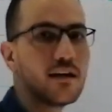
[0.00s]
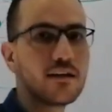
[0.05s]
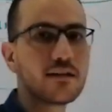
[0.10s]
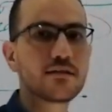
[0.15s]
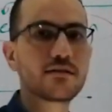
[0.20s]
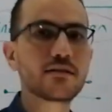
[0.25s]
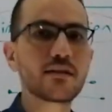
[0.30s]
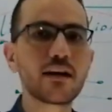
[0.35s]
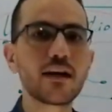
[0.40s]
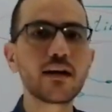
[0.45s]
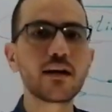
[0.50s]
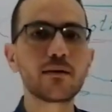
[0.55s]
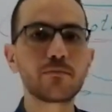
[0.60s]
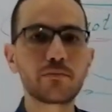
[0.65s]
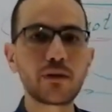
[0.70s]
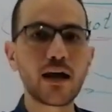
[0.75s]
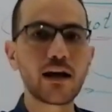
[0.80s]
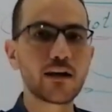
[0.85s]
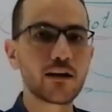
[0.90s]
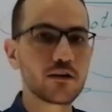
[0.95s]
السترنج
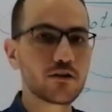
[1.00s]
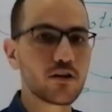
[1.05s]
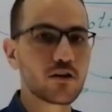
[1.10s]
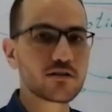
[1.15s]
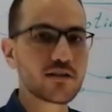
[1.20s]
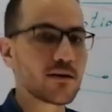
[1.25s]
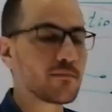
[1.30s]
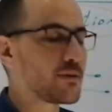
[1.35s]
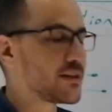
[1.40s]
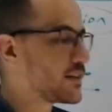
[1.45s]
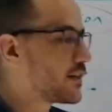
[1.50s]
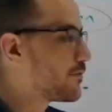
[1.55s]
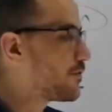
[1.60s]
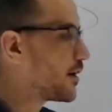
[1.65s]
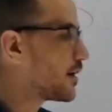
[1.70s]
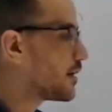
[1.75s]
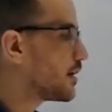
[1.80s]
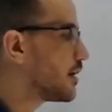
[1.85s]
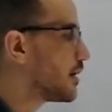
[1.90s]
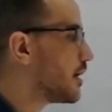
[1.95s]
بتاع الجيتار زي ما
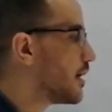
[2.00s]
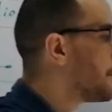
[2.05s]
اتفقنا